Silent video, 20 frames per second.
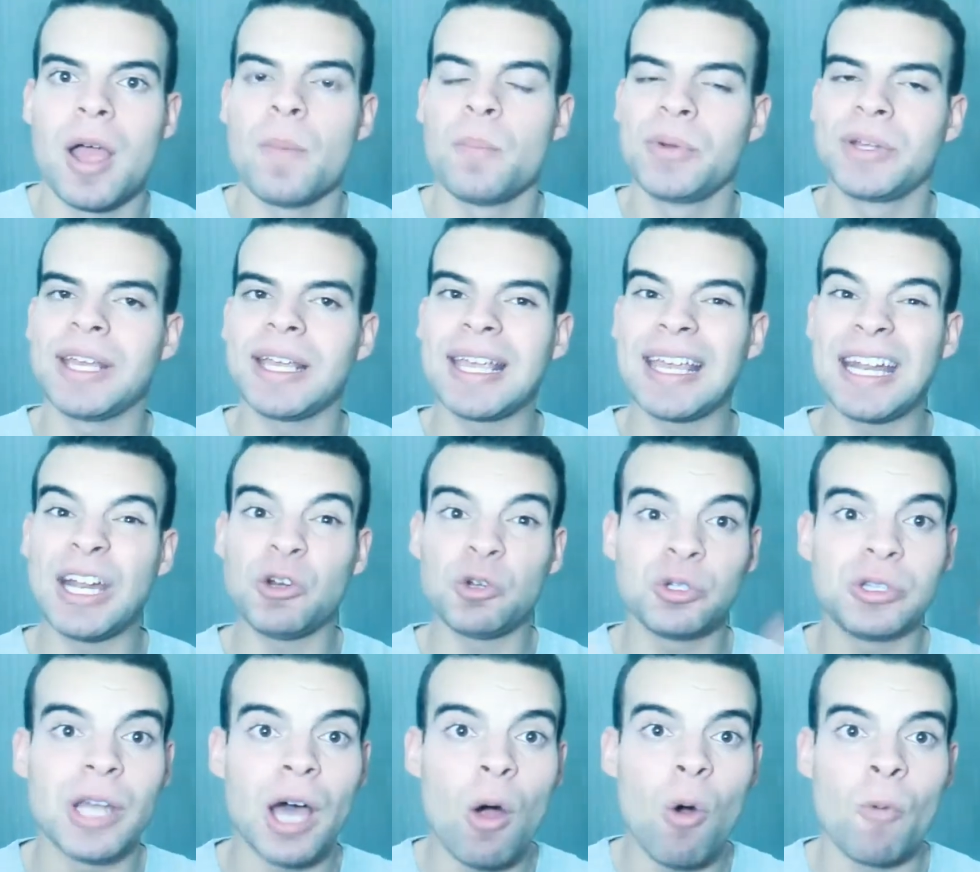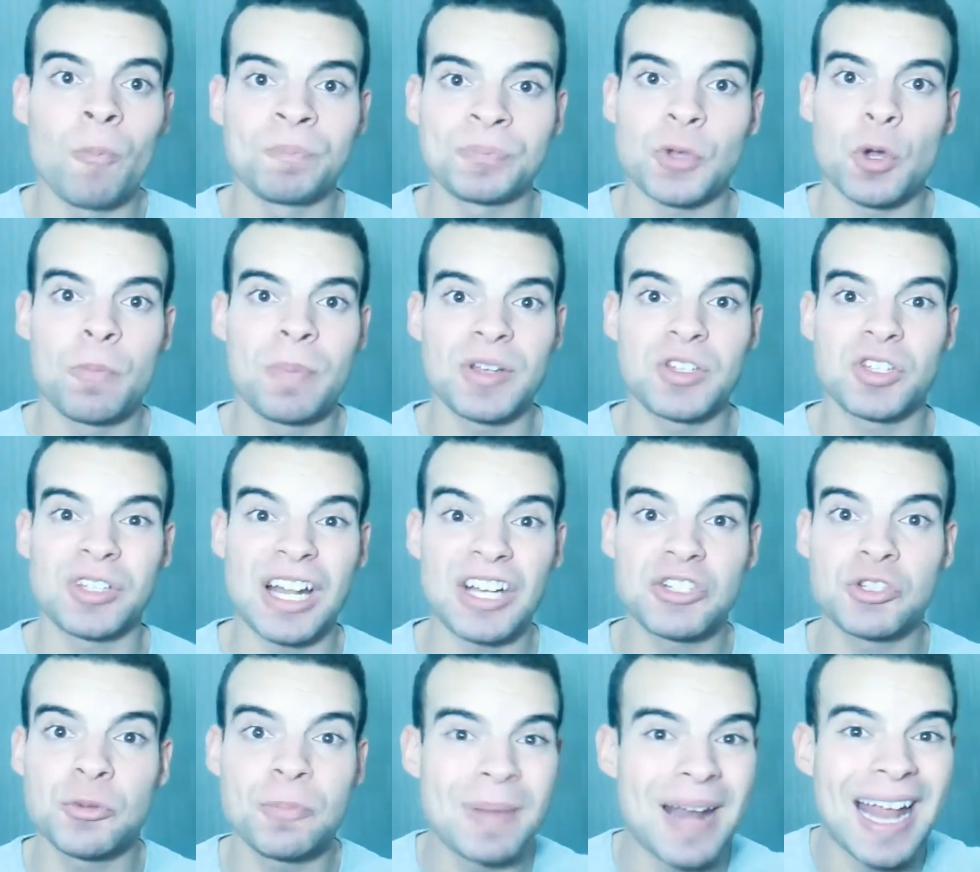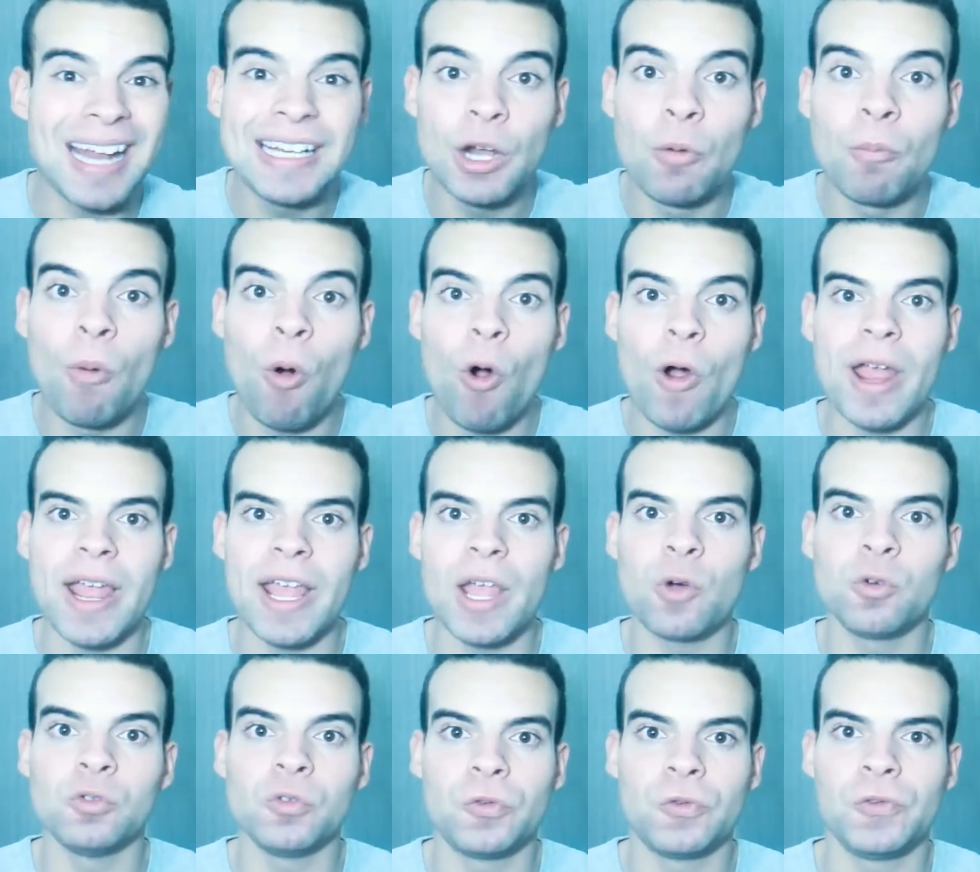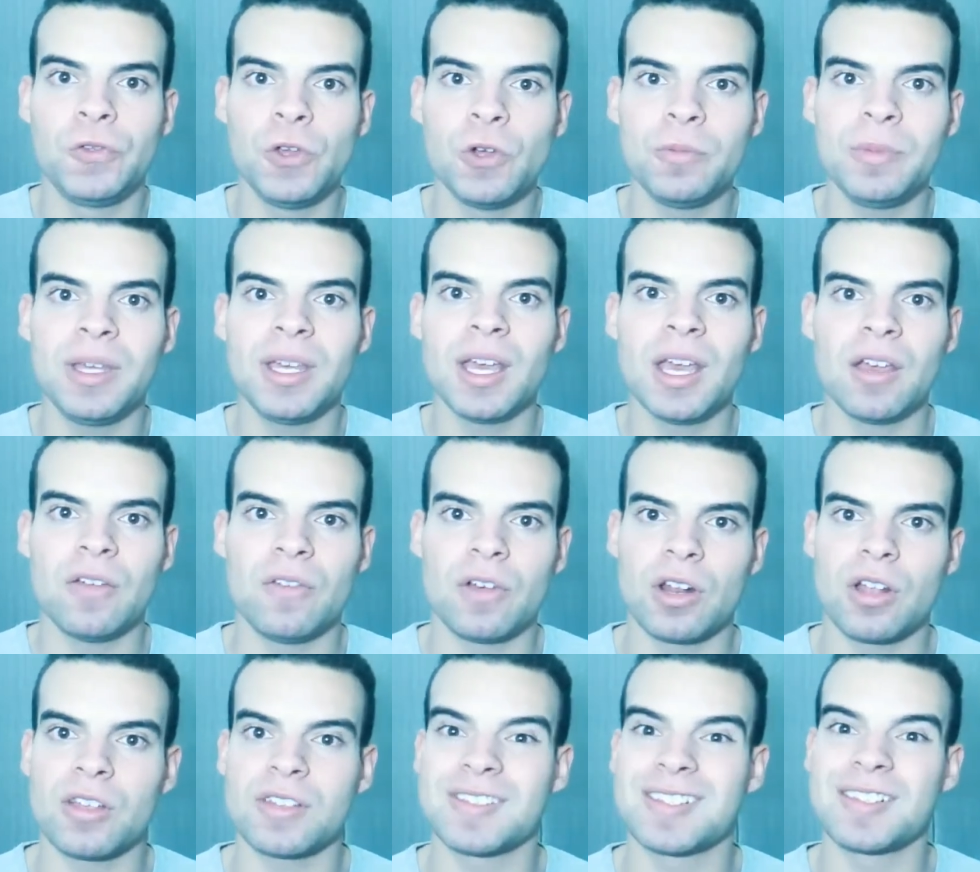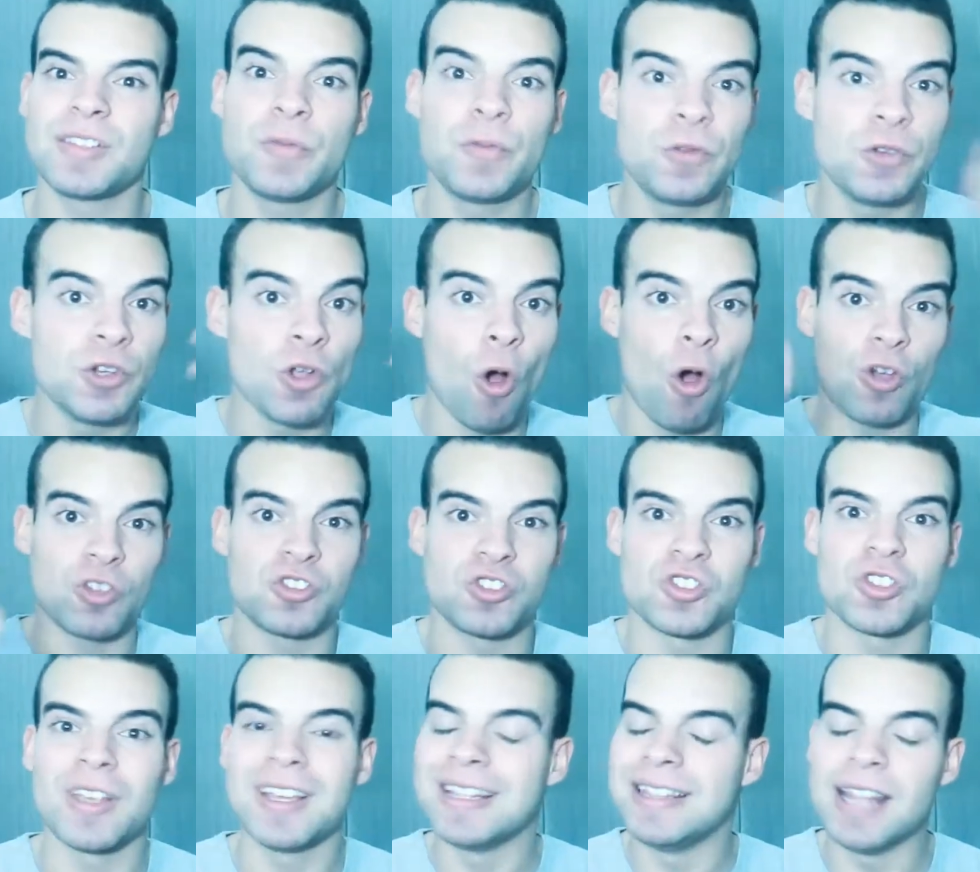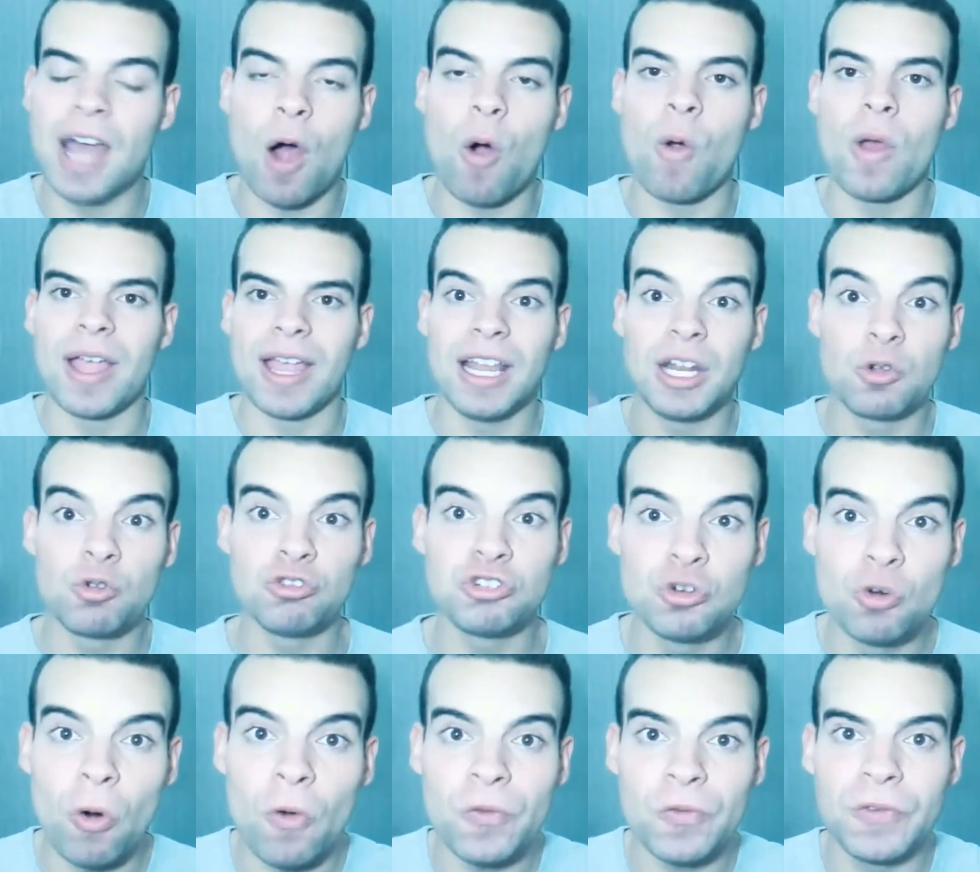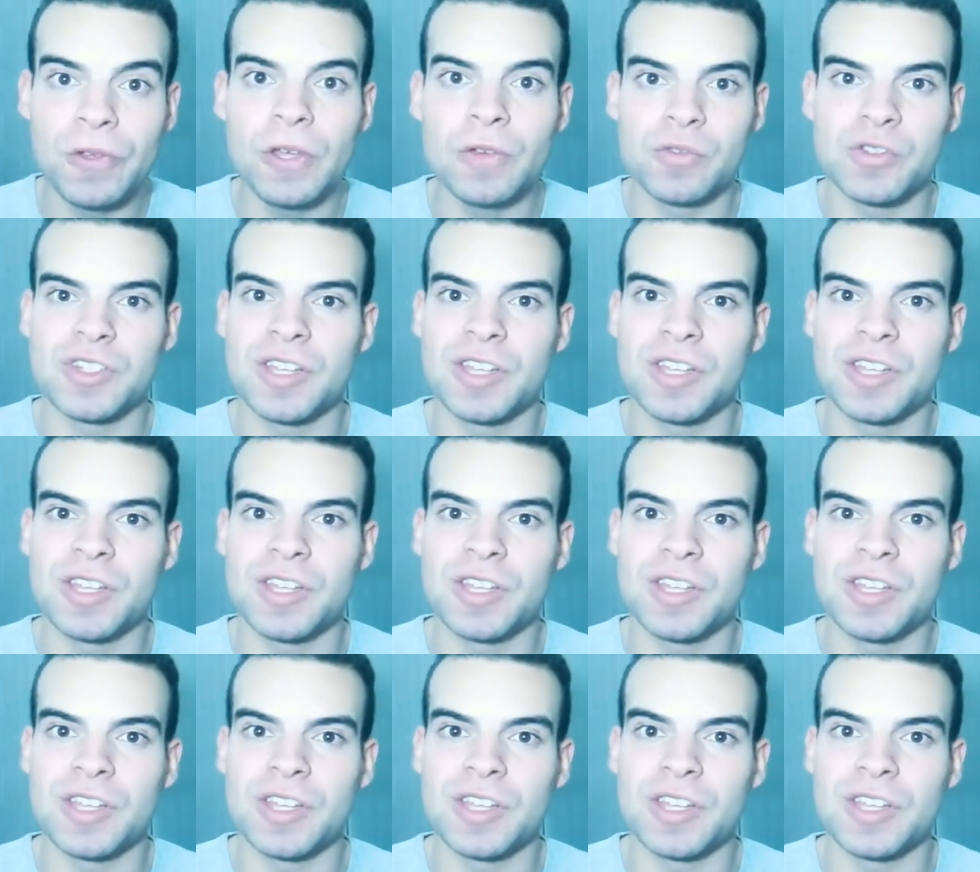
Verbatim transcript: Porque querendo ou não, o personagem do Brian não morreu no filme Velozes e Furiosos. Não, ele continuou vivo.